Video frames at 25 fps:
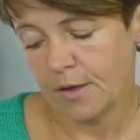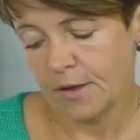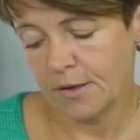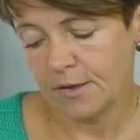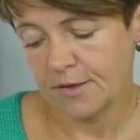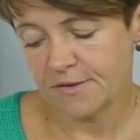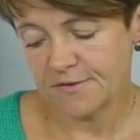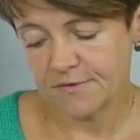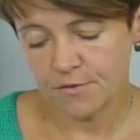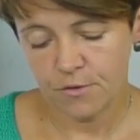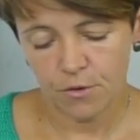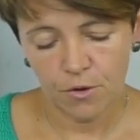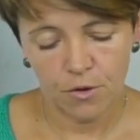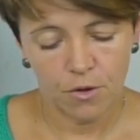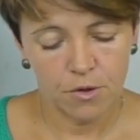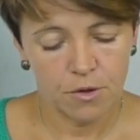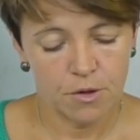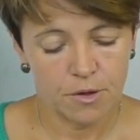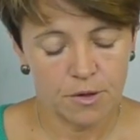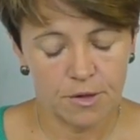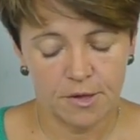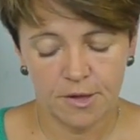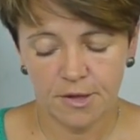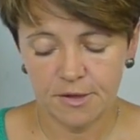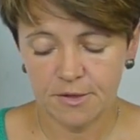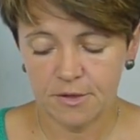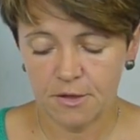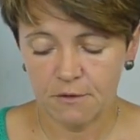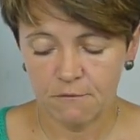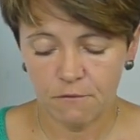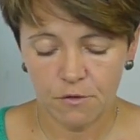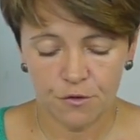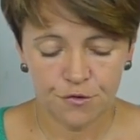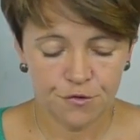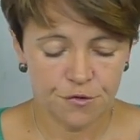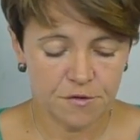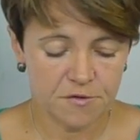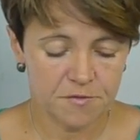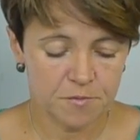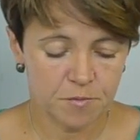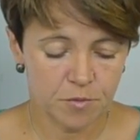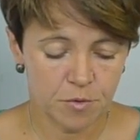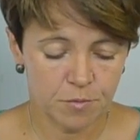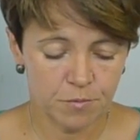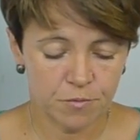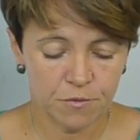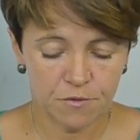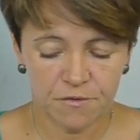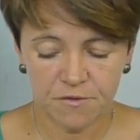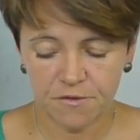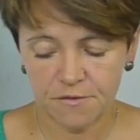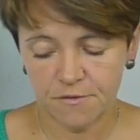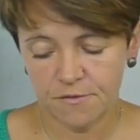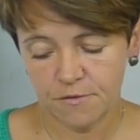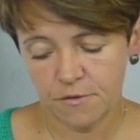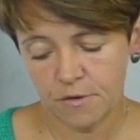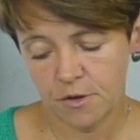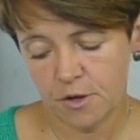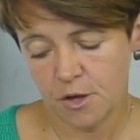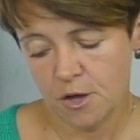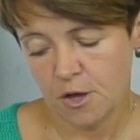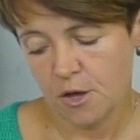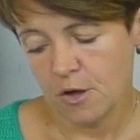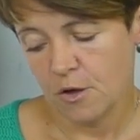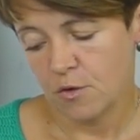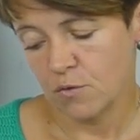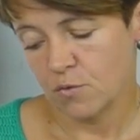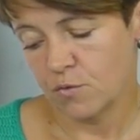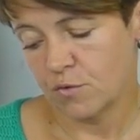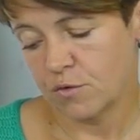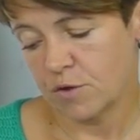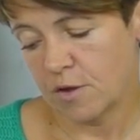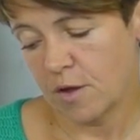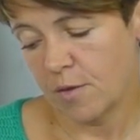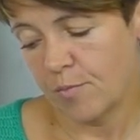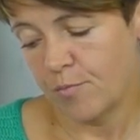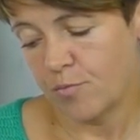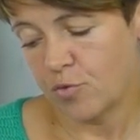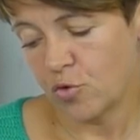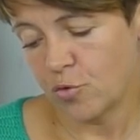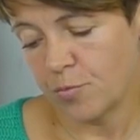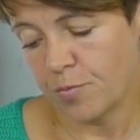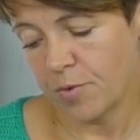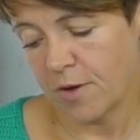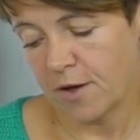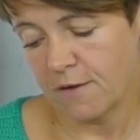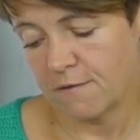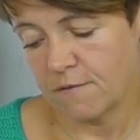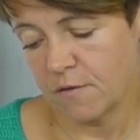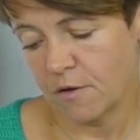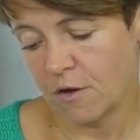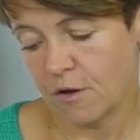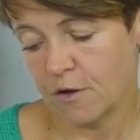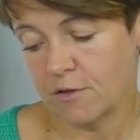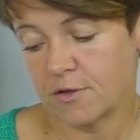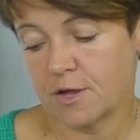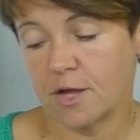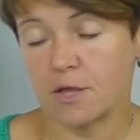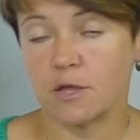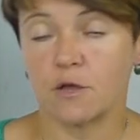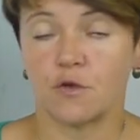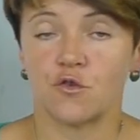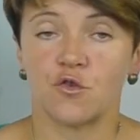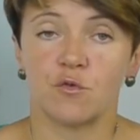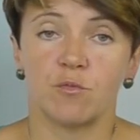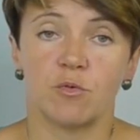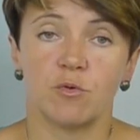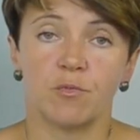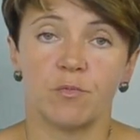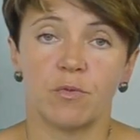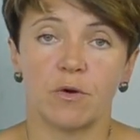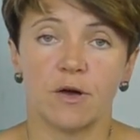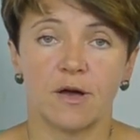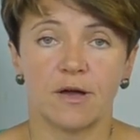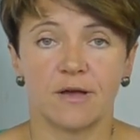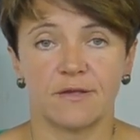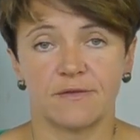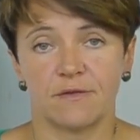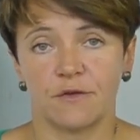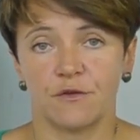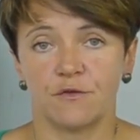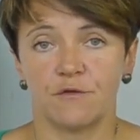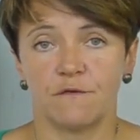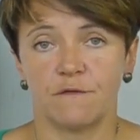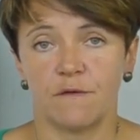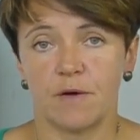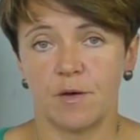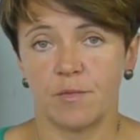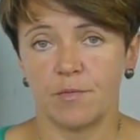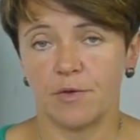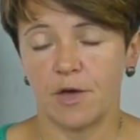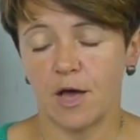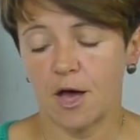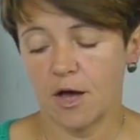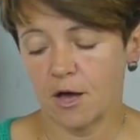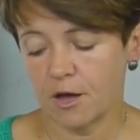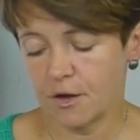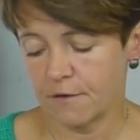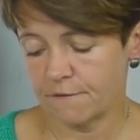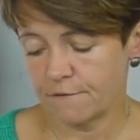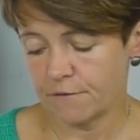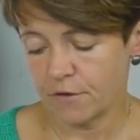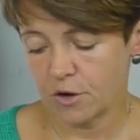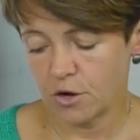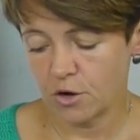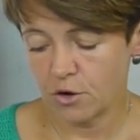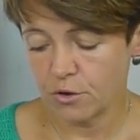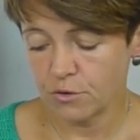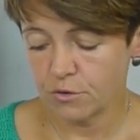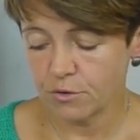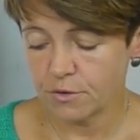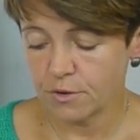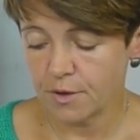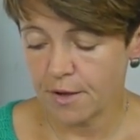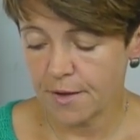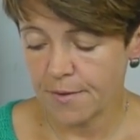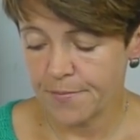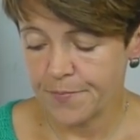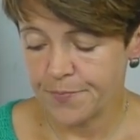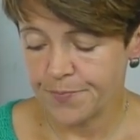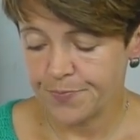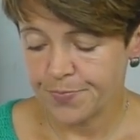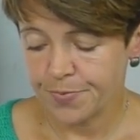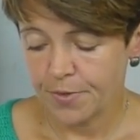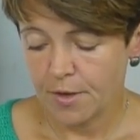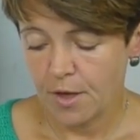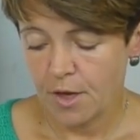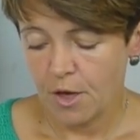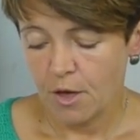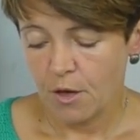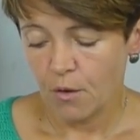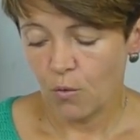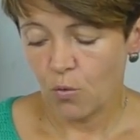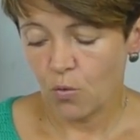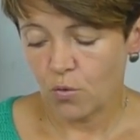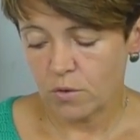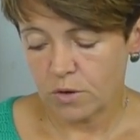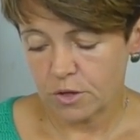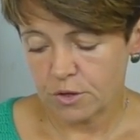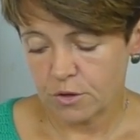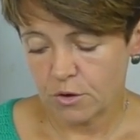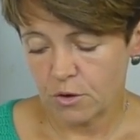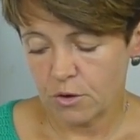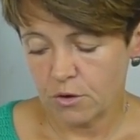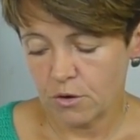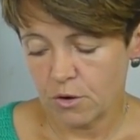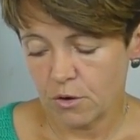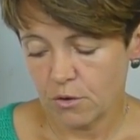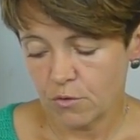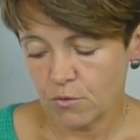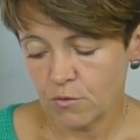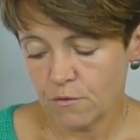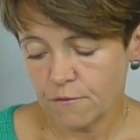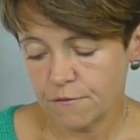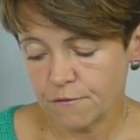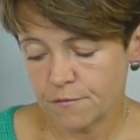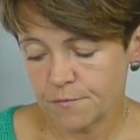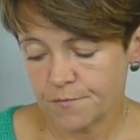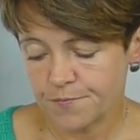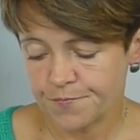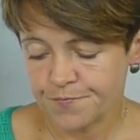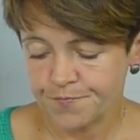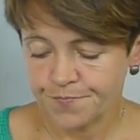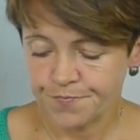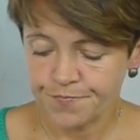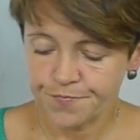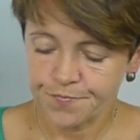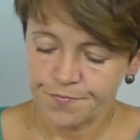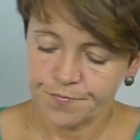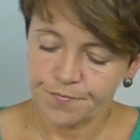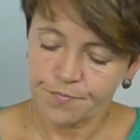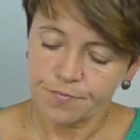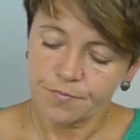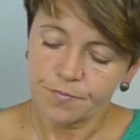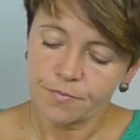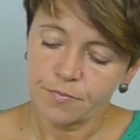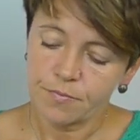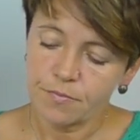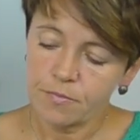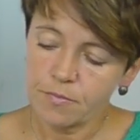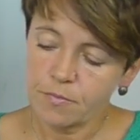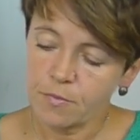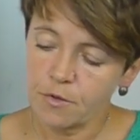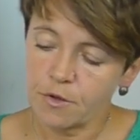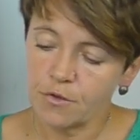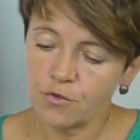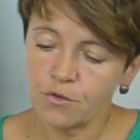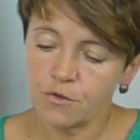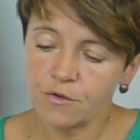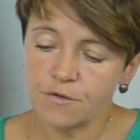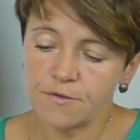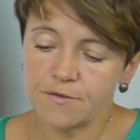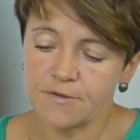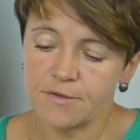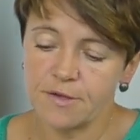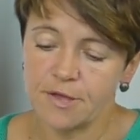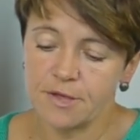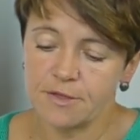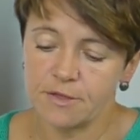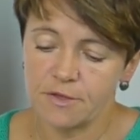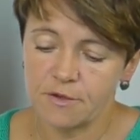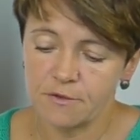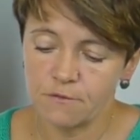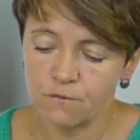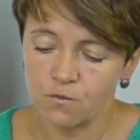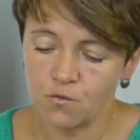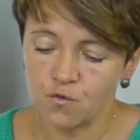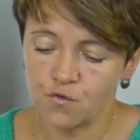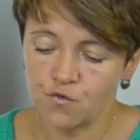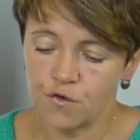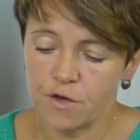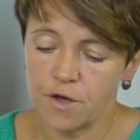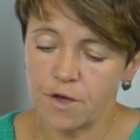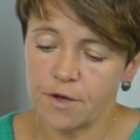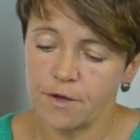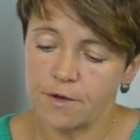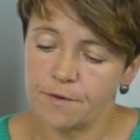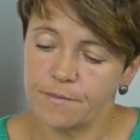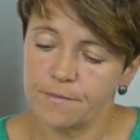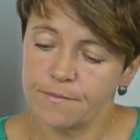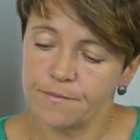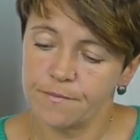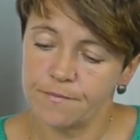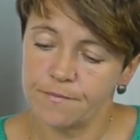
Jest to jedna właśnie z propozycji. Tutaj próbka wykonana, żeby pokazać Wam, jak wygląda układ kolorów. To jest jedna z włóczek.